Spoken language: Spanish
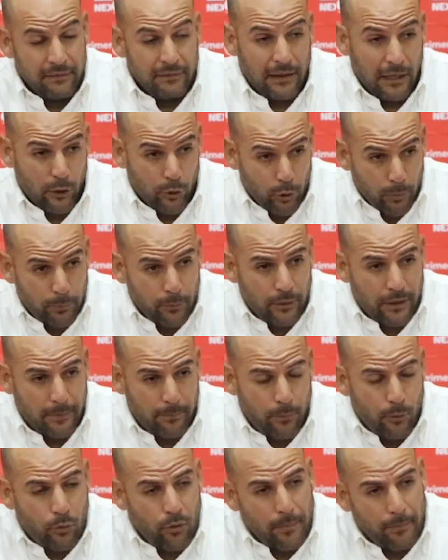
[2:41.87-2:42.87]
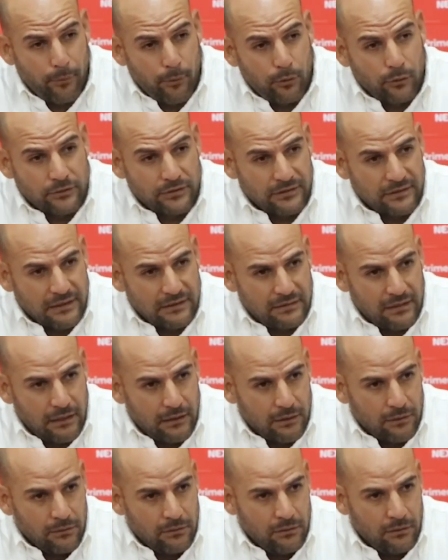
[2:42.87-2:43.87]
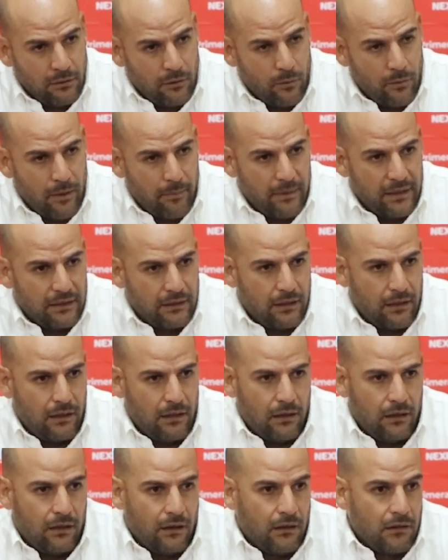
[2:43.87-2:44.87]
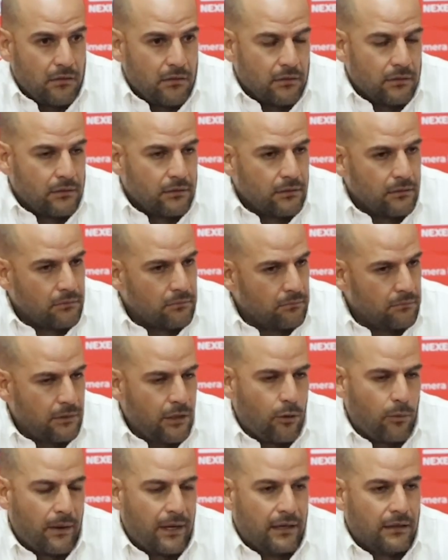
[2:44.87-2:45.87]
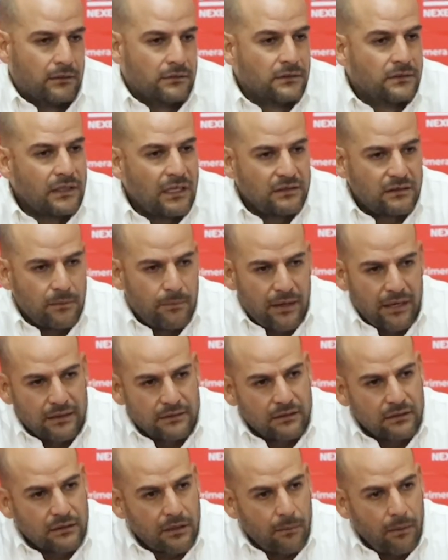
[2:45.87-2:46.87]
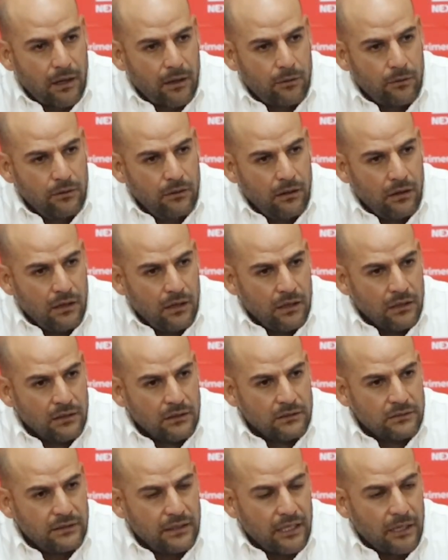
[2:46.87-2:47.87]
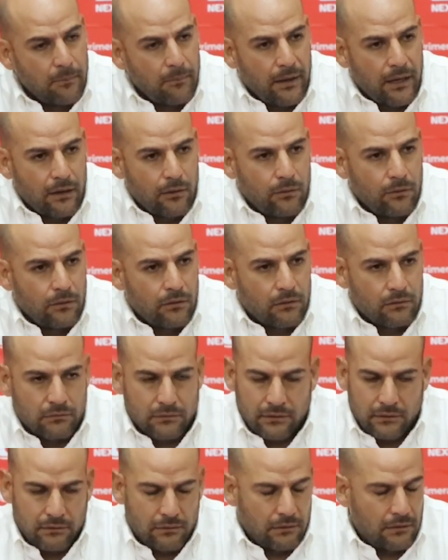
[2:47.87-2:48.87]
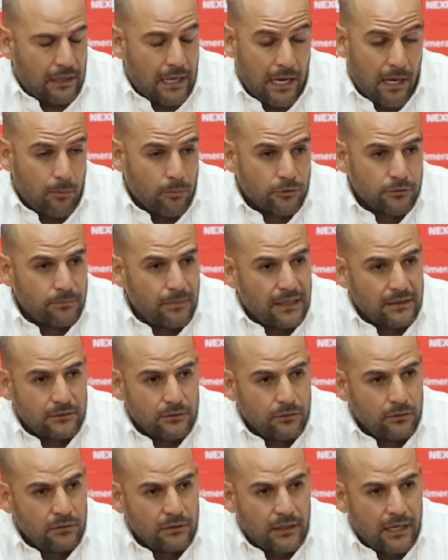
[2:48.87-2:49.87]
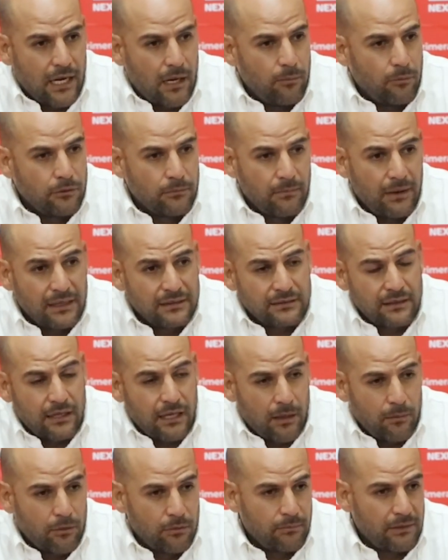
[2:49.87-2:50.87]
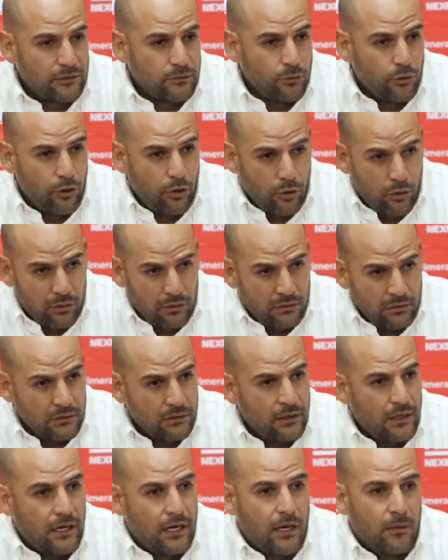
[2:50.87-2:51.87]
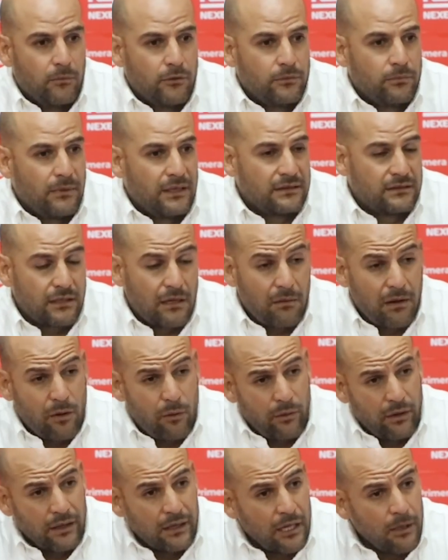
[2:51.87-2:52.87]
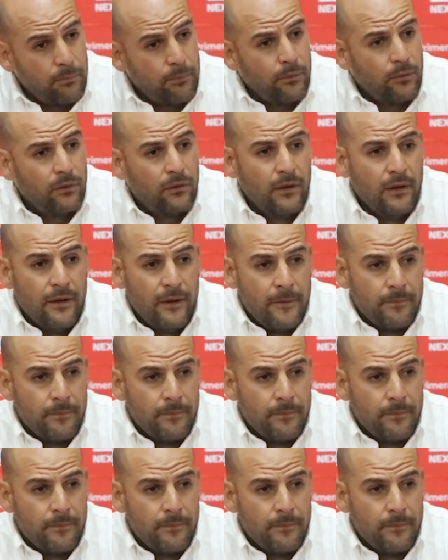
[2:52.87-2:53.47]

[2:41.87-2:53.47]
del grupo que poco a poco se está haciendo. Obviamente Digo, van seis semanas de trabajo, sin embargo, queremos más, ¿no? Queremos más, queremos más unión, queremos más trabajo en equipo.